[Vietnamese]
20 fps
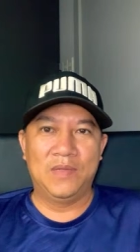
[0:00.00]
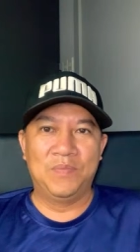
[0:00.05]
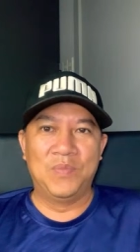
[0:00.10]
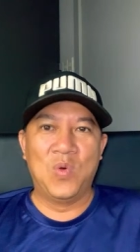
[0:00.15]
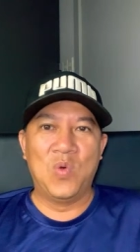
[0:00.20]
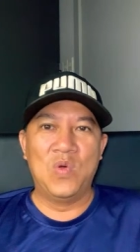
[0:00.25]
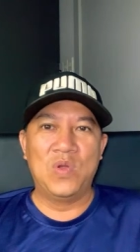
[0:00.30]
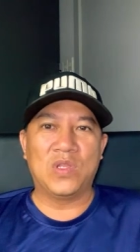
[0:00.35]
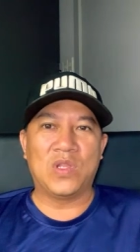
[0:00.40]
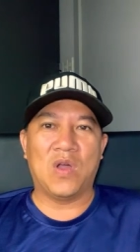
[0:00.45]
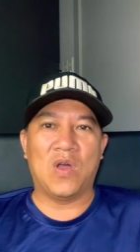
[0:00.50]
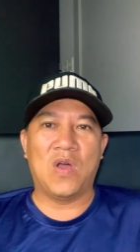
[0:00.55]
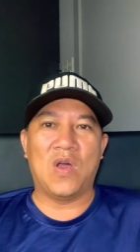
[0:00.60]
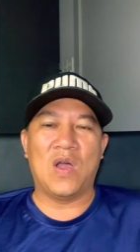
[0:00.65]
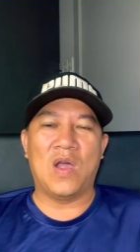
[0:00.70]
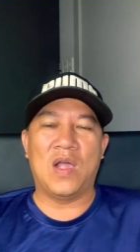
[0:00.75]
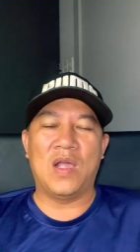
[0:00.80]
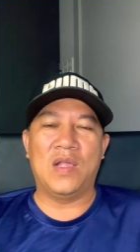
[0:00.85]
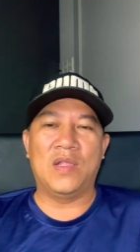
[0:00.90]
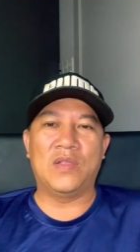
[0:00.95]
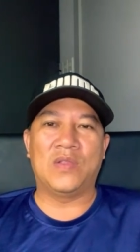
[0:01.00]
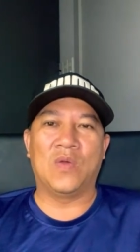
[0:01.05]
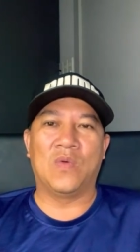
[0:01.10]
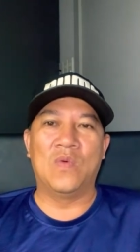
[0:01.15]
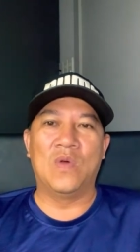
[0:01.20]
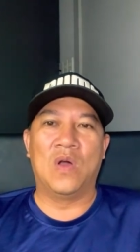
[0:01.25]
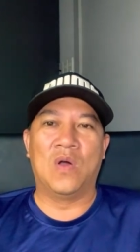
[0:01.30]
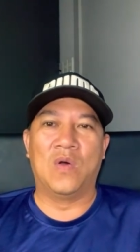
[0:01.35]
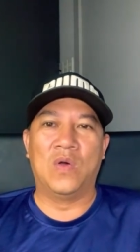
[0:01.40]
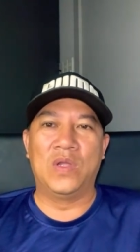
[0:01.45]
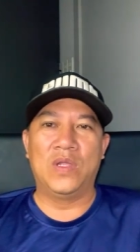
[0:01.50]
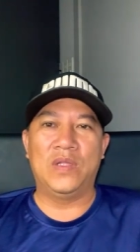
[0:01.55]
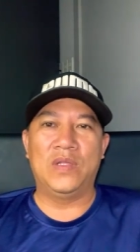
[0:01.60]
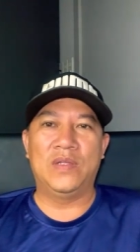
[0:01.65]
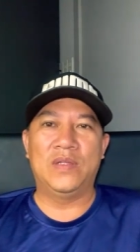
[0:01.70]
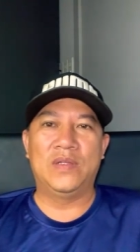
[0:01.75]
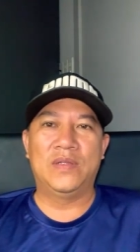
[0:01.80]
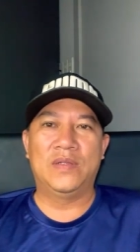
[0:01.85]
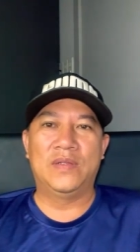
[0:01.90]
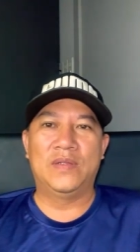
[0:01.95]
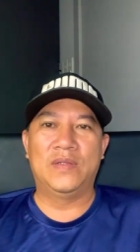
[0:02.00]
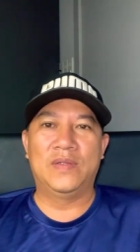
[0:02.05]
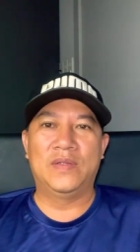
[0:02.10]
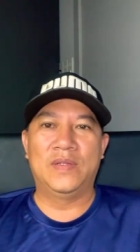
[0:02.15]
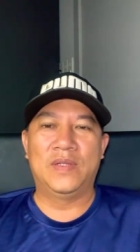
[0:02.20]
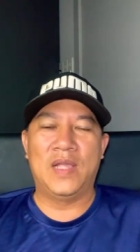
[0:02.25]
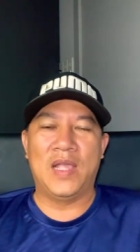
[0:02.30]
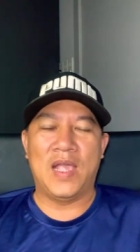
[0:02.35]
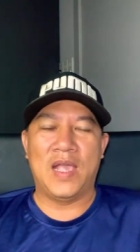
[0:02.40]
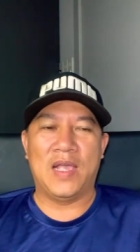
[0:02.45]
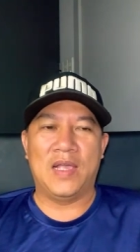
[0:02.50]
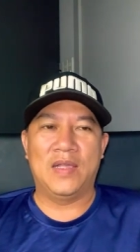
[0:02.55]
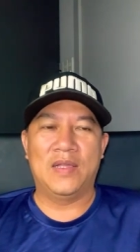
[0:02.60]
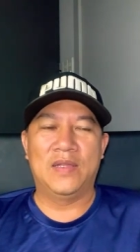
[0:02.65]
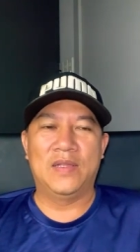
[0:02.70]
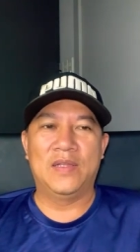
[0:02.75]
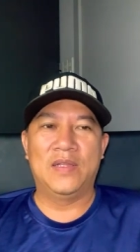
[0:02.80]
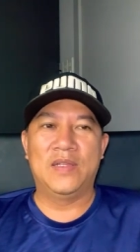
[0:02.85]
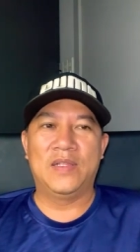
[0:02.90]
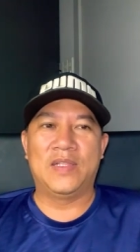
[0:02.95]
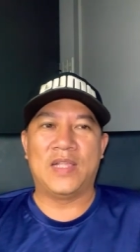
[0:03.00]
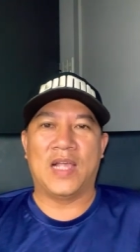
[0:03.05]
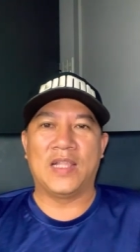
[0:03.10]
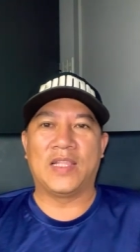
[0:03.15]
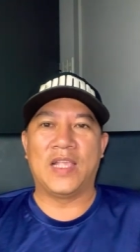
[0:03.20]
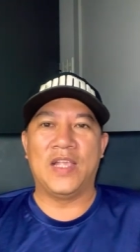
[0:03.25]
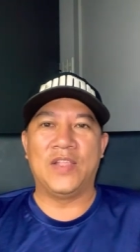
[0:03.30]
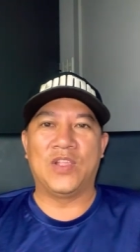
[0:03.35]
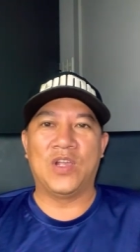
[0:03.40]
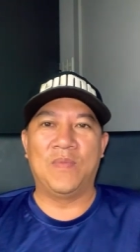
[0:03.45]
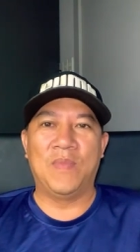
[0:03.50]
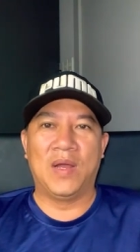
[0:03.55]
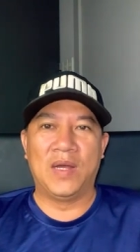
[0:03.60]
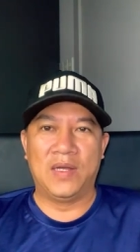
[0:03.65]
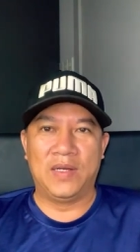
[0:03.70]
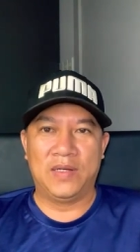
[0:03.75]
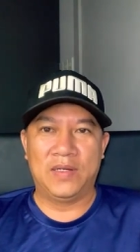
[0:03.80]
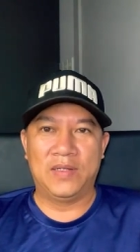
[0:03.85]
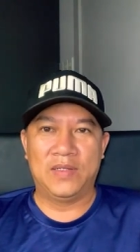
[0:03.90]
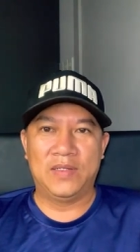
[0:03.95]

muốn cho chủ hội ha trả tiền cho mình